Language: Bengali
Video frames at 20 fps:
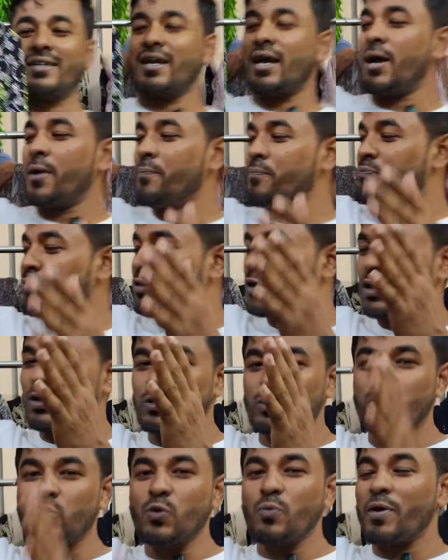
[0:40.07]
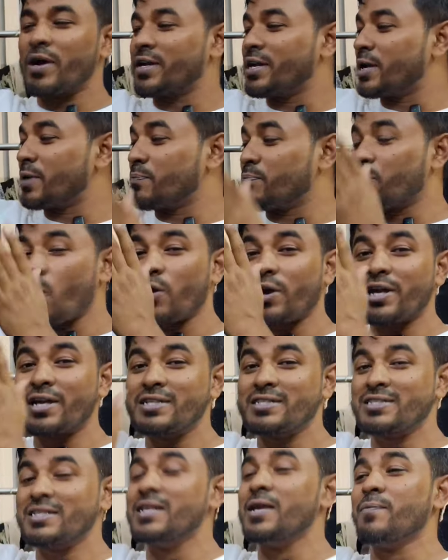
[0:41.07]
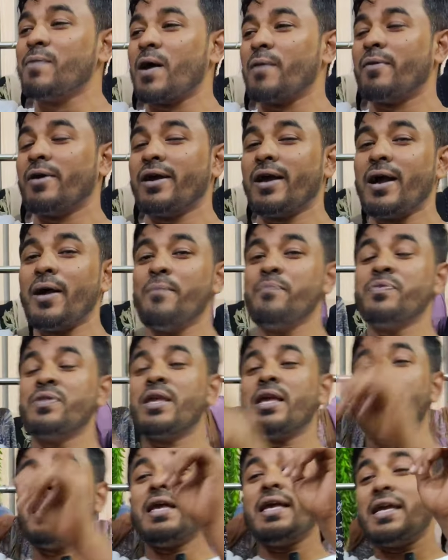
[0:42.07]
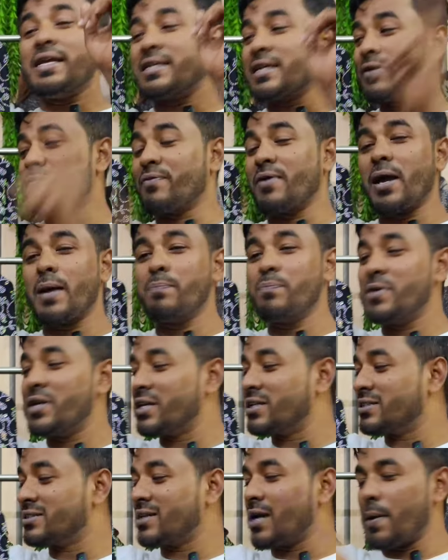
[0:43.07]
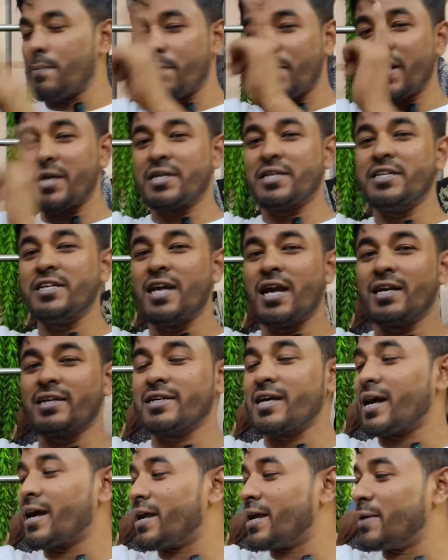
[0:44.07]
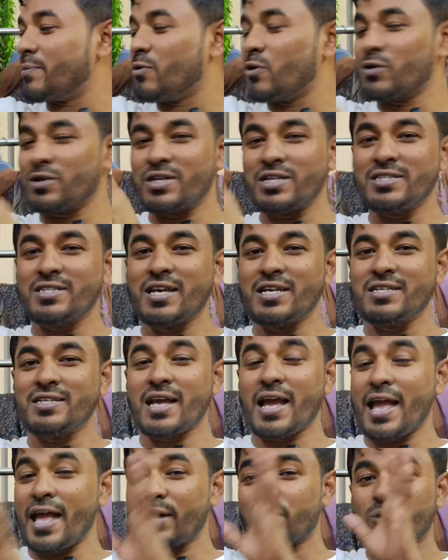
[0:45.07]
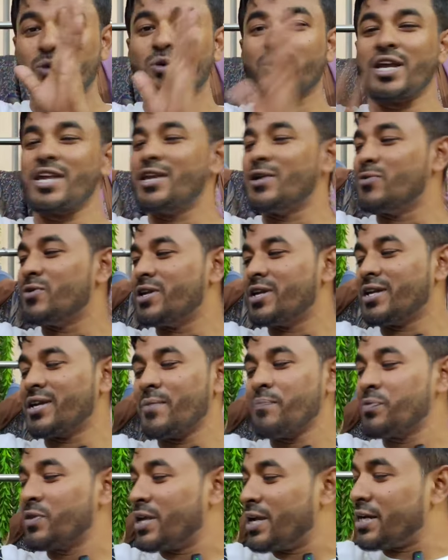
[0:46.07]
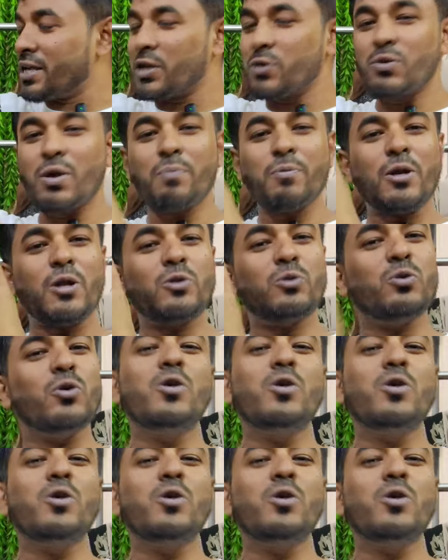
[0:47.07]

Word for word: একটা দুবাইয়ের পকেট স্লিপ আবায়া এটার ফ্যাব্রিক্সটা ম্যাটেরিয়ালটা এবং ডিজাইনটা এতটাই ইউনিক এটা কিন্তু আপনারা